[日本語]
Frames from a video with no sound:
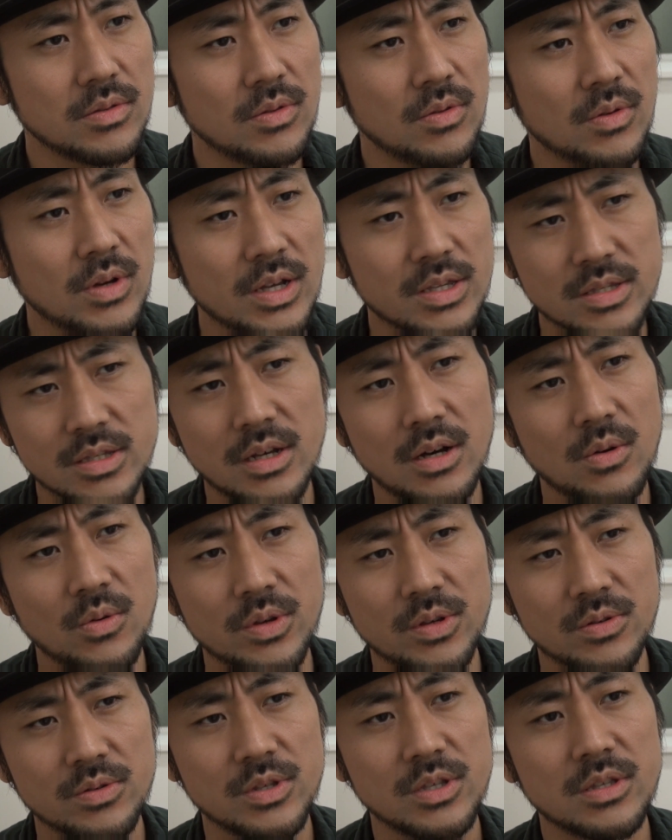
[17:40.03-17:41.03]
の数が
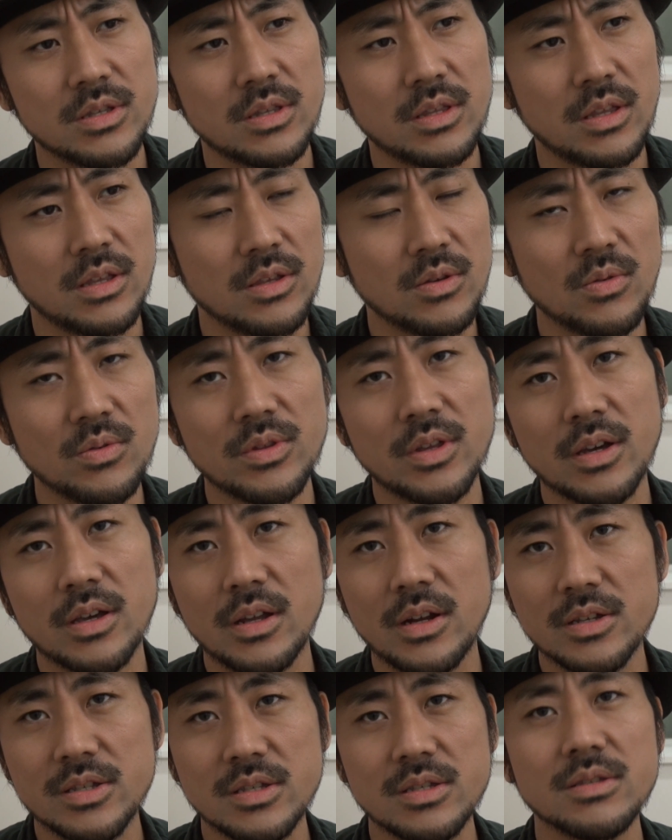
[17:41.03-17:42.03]
多い国って日本だ
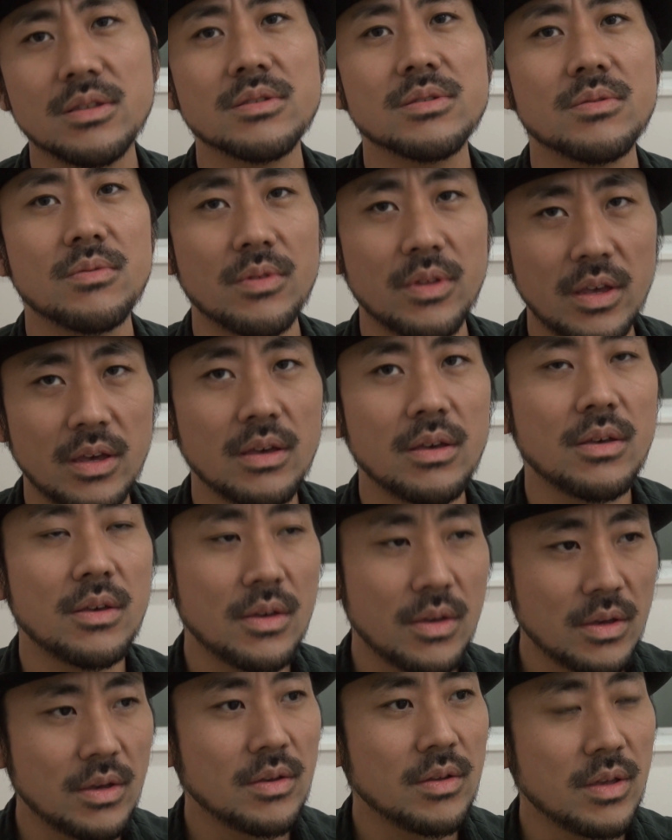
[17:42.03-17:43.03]
けらしいんですよね。
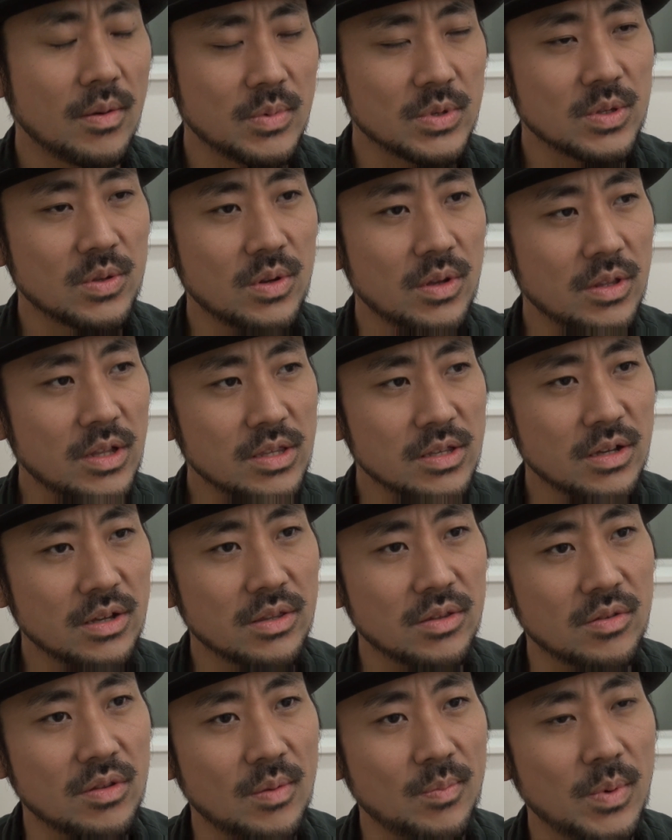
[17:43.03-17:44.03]
それはなぜ
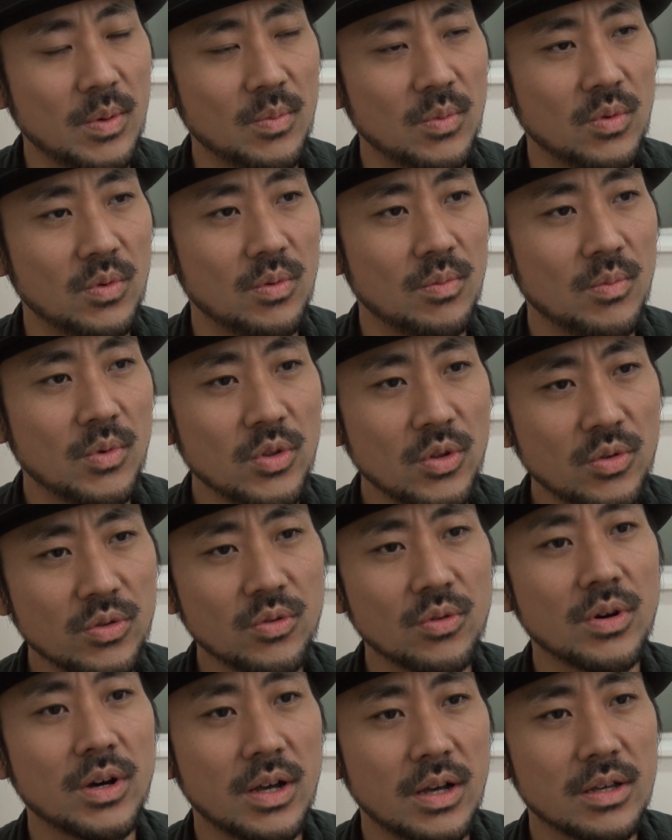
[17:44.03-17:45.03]
かっていうとやっぱもう物
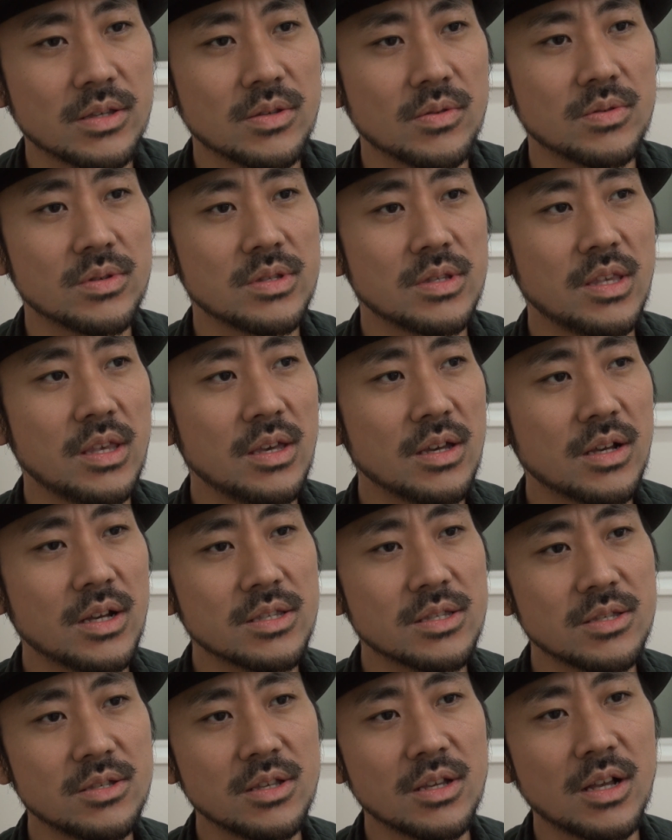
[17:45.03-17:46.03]
とかその生
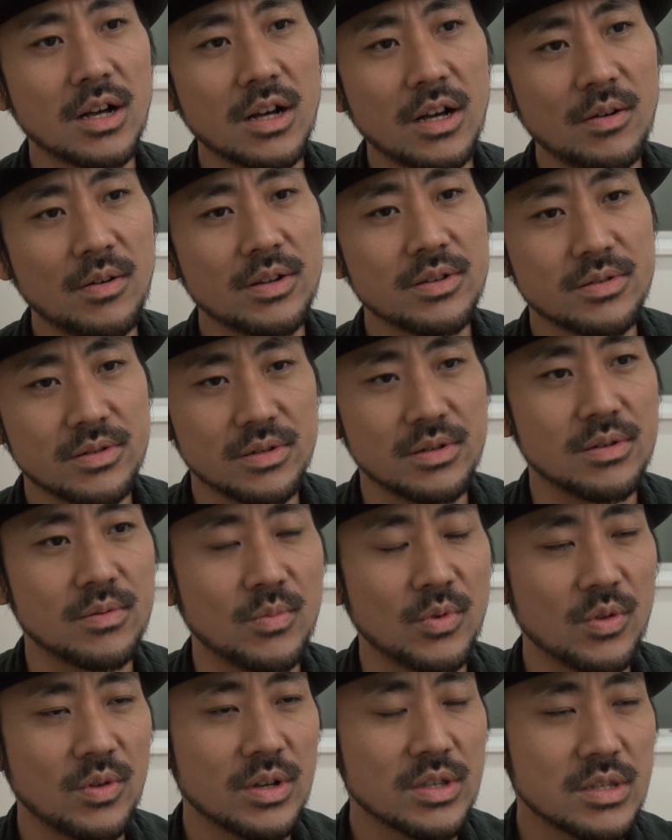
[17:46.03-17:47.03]
活に関わる
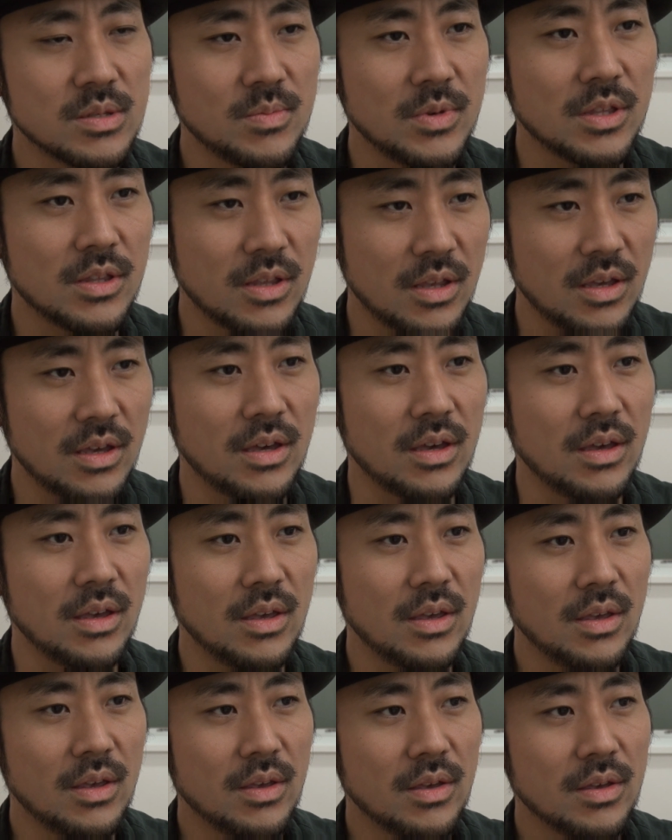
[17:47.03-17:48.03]
ものは全て
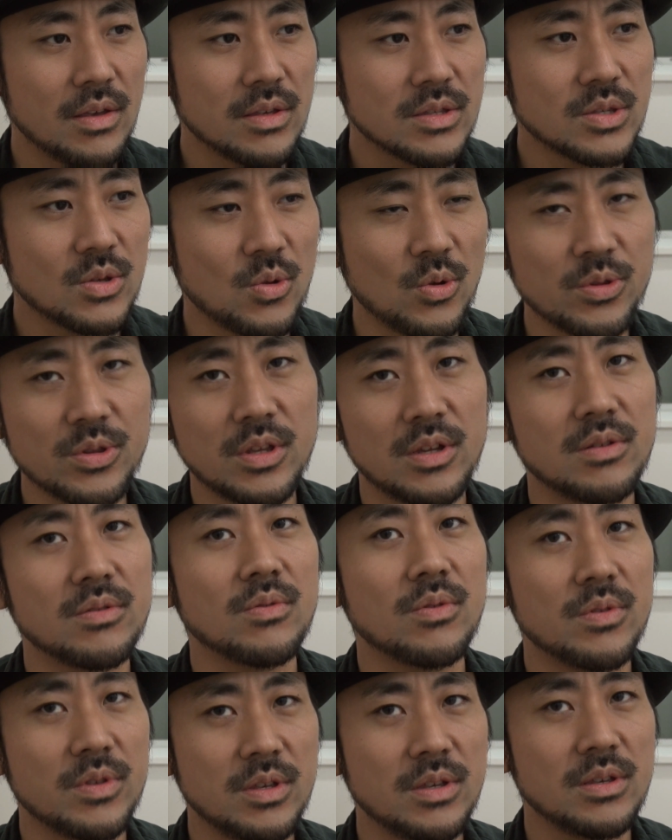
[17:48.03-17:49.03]
揃っている
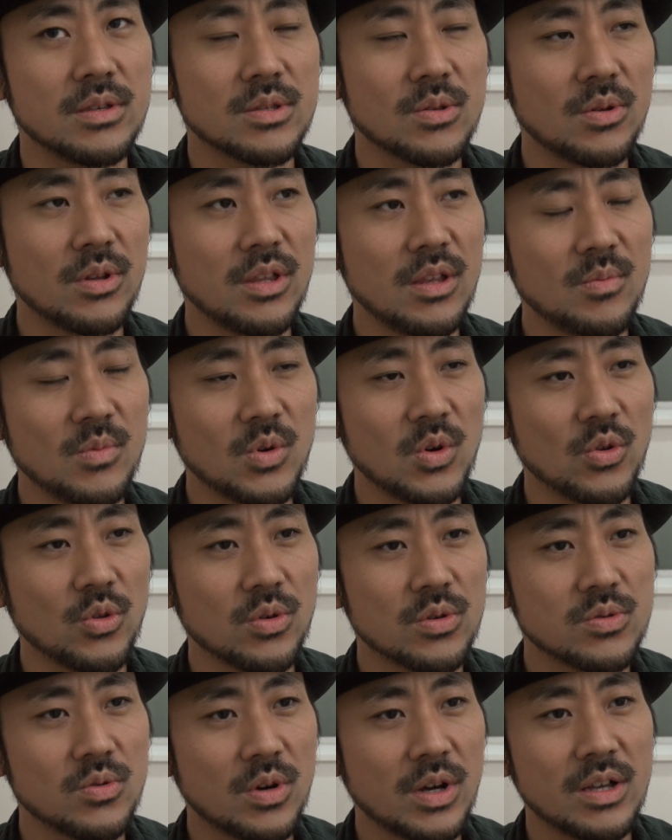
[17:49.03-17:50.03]
のにそれでも孤
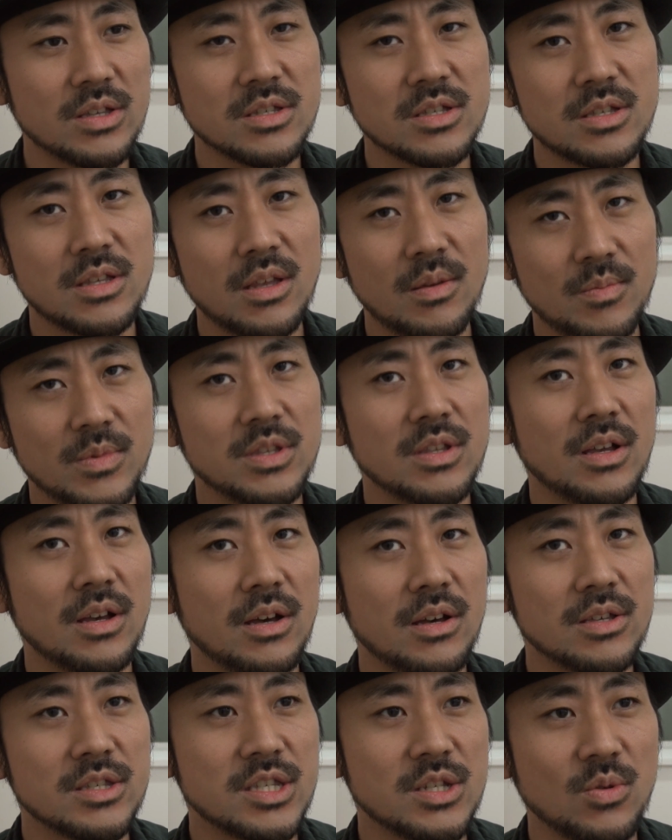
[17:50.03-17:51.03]
独を感じてみん
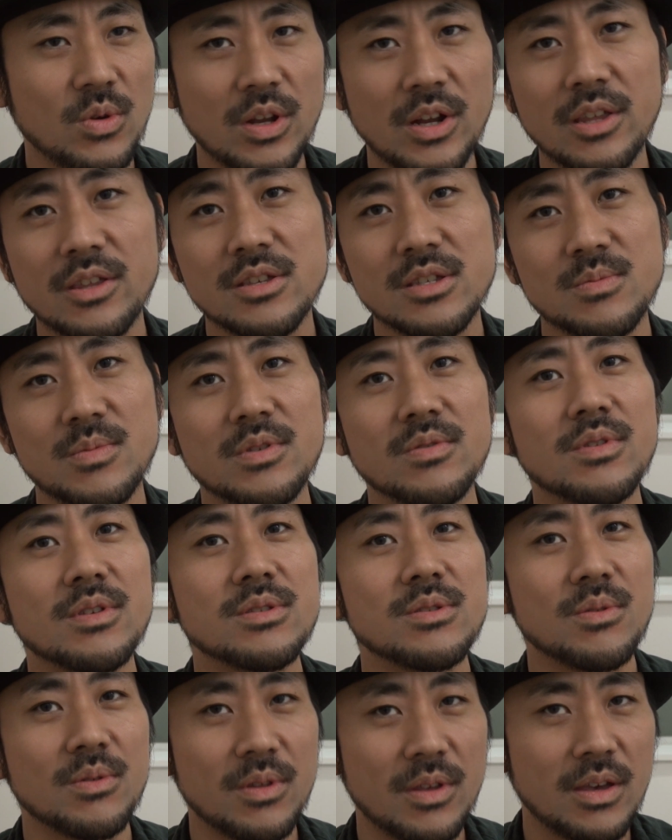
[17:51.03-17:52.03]
な死を選んでしまうんで
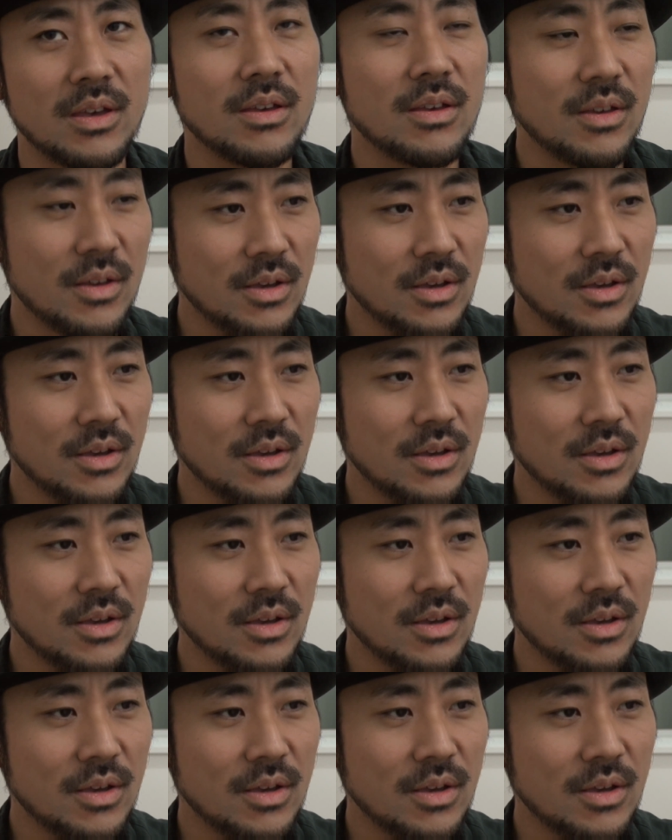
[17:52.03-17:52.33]
すよね。